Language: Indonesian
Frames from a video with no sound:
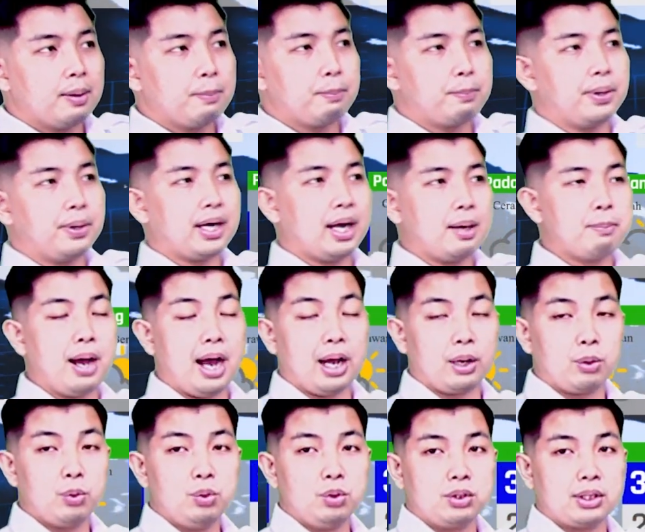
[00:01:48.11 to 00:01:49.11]

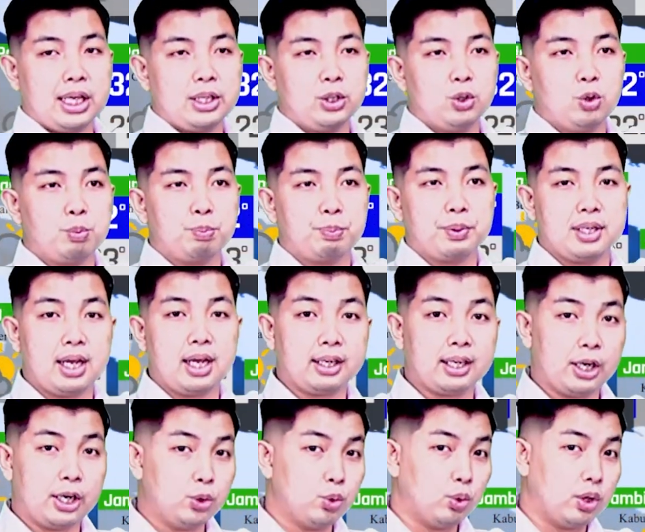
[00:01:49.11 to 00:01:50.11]
Pekanbaru, Tanjung Pinang
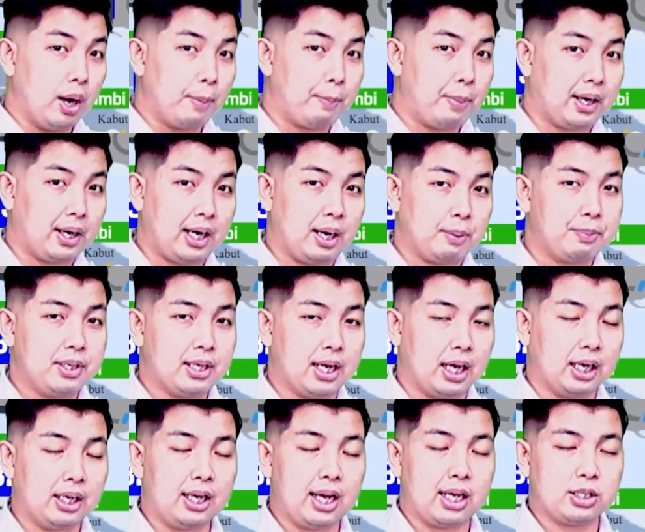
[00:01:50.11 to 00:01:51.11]
dan juga Pangkal
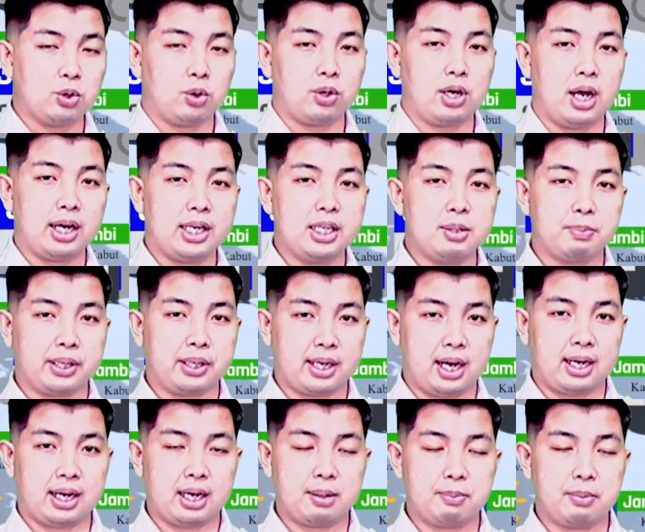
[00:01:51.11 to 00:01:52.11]
Pinang esok hari
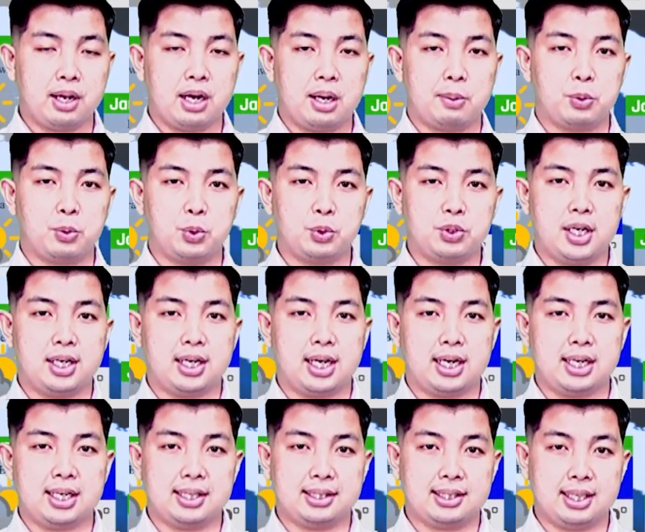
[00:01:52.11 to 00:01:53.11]
diperkirakan mengalami hujan
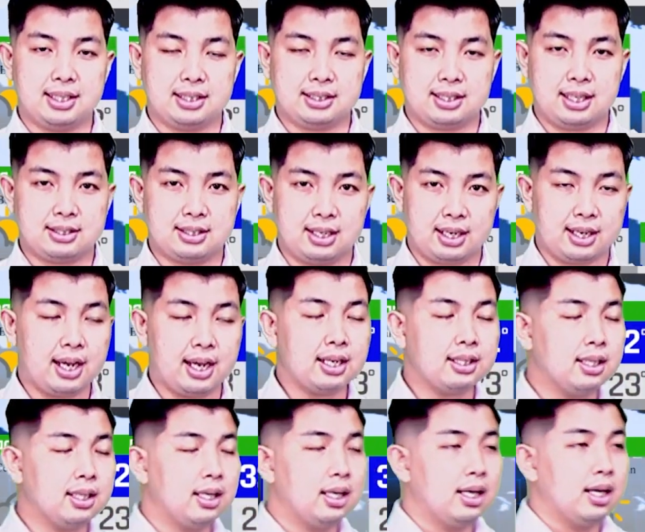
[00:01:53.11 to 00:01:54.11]
dengan intensitas
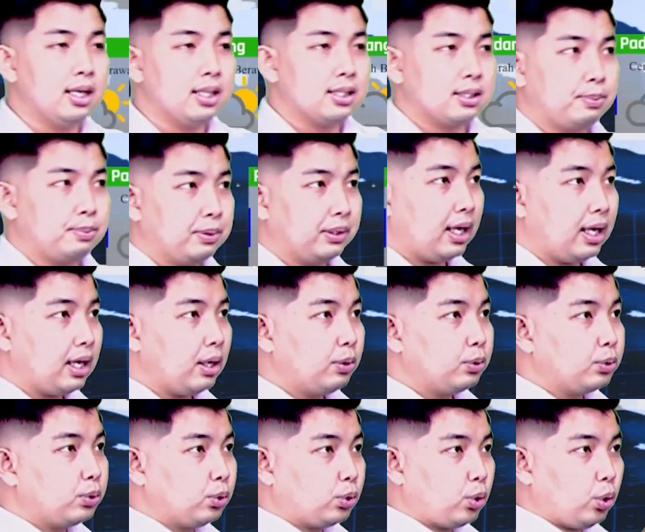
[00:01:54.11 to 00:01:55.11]
ringan, sementara
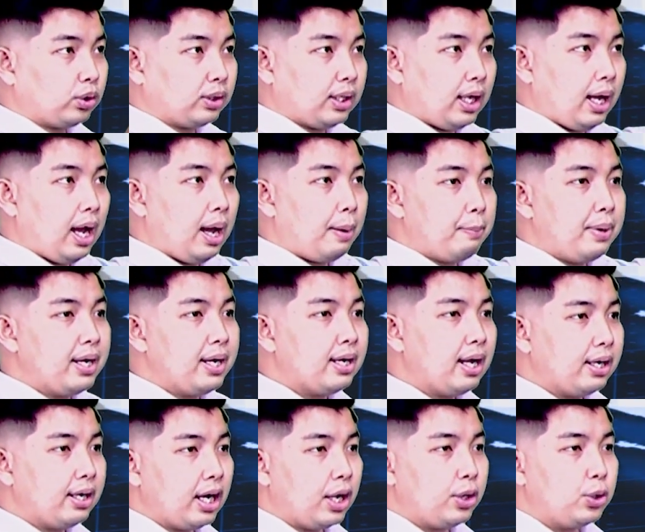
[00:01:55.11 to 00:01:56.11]
untuk kota
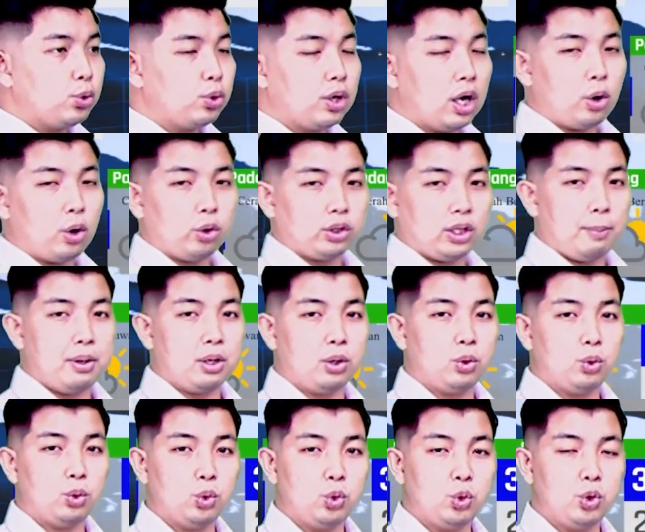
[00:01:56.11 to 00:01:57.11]
Medan dan juga kota
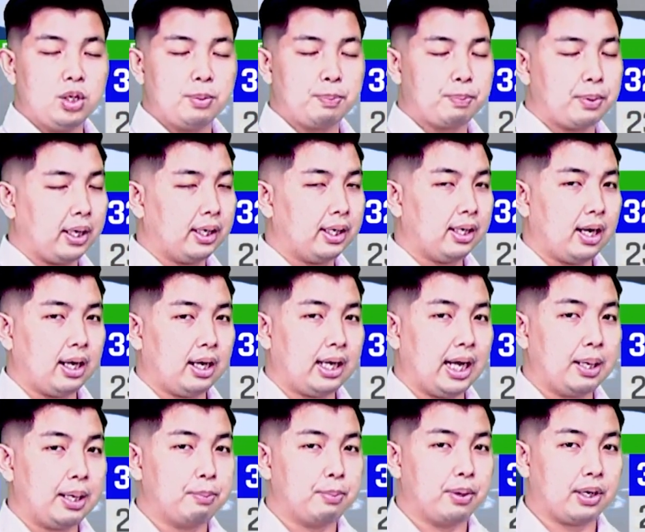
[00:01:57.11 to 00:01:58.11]
Bengkulu
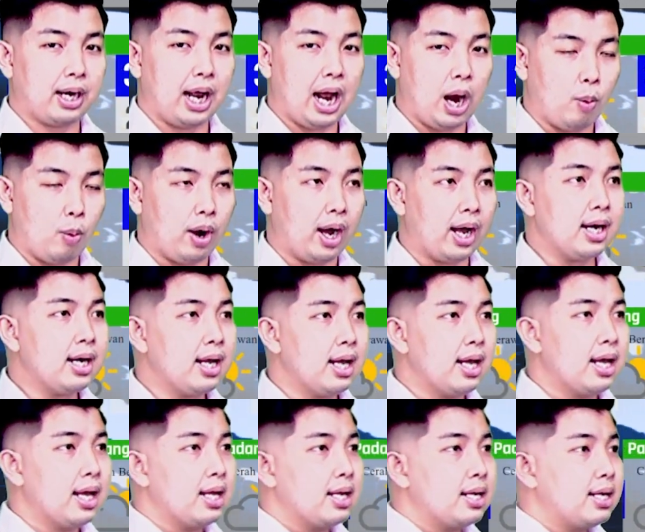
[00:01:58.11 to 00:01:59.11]
diperkirakan berawan,
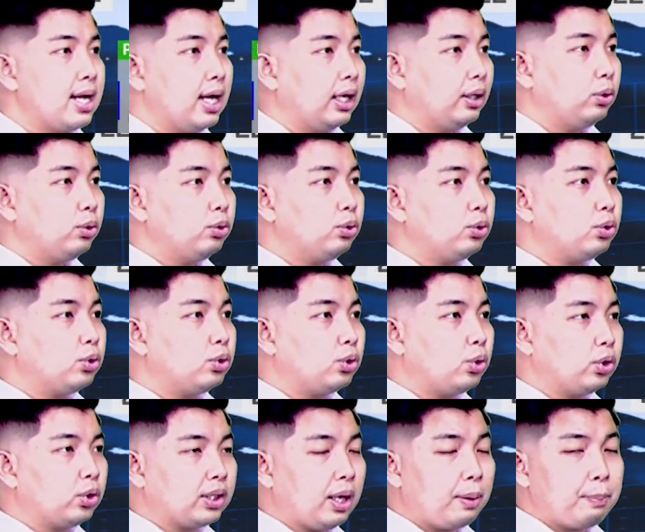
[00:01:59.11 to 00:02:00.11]
dan untuk
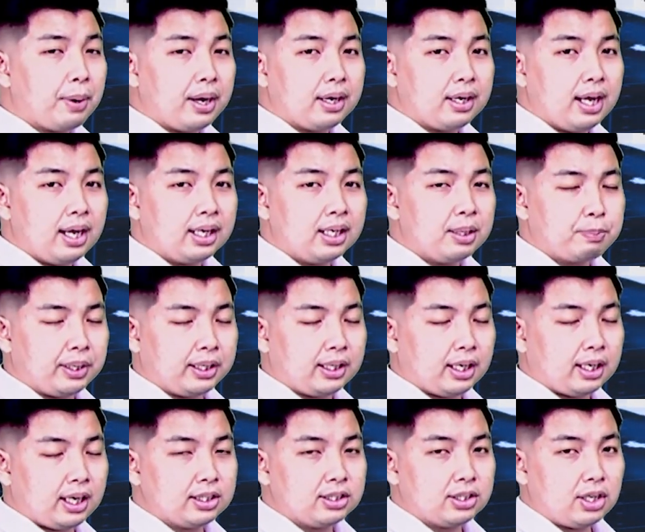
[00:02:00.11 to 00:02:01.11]
kota Padang
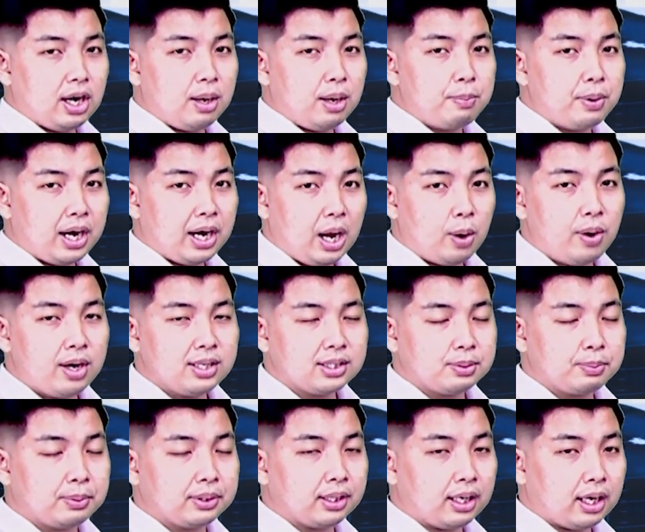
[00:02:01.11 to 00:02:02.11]
diperkirakan cerah berawan,
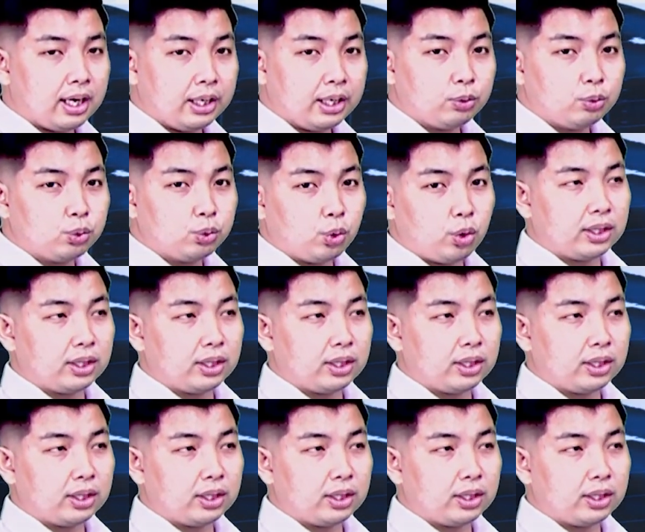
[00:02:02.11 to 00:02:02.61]
sementara itu untuk